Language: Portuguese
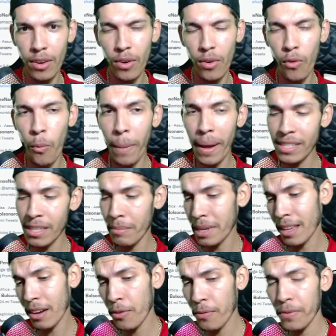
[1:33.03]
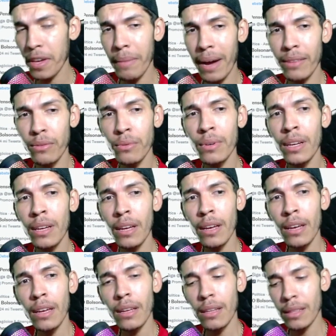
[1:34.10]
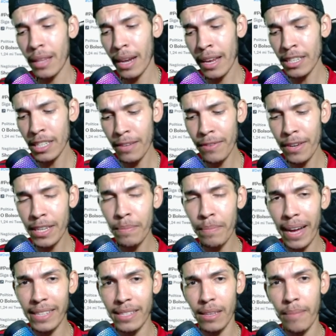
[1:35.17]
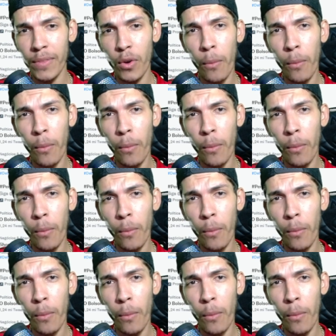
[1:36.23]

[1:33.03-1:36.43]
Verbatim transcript: O passe também está confirmado. Três níveis de passe.